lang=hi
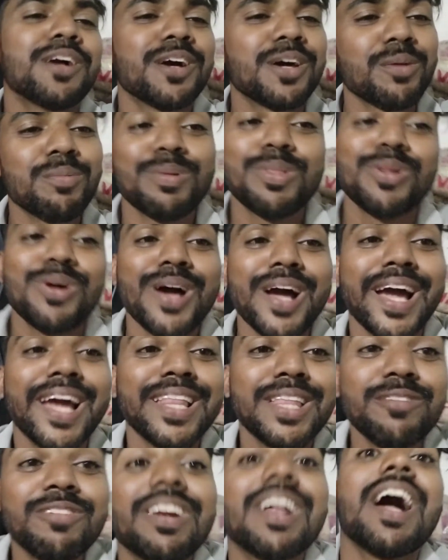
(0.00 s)
घर पे तो आ
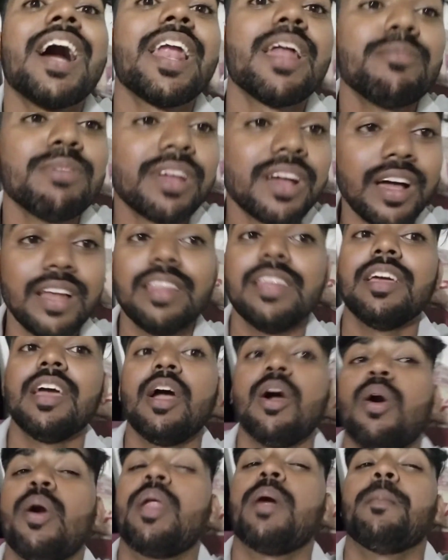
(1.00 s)
गए थे पर खाना भी खा
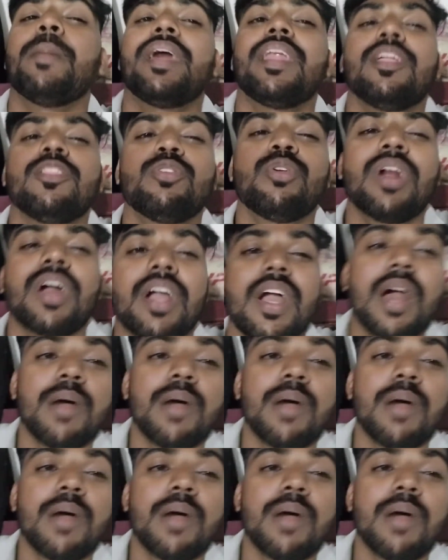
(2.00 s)
लिया और हमारा थोड़ा